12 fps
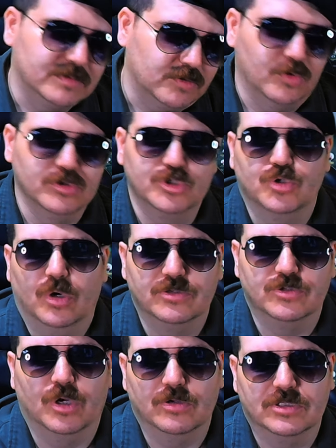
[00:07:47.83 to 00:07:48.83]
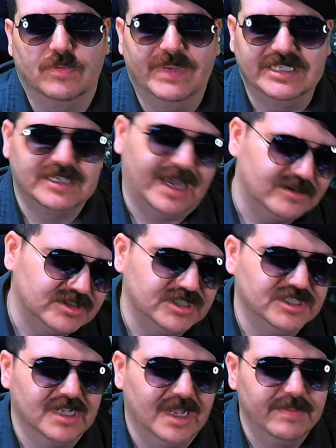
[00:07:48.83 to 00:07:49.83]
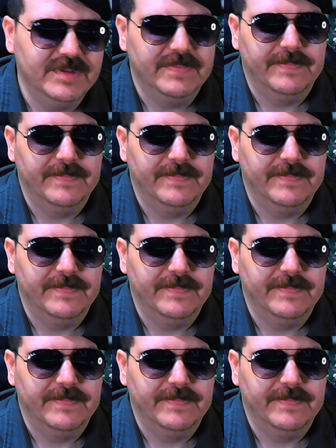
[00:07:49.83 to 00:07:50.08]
console os jogos são mais caros, a gente sabe.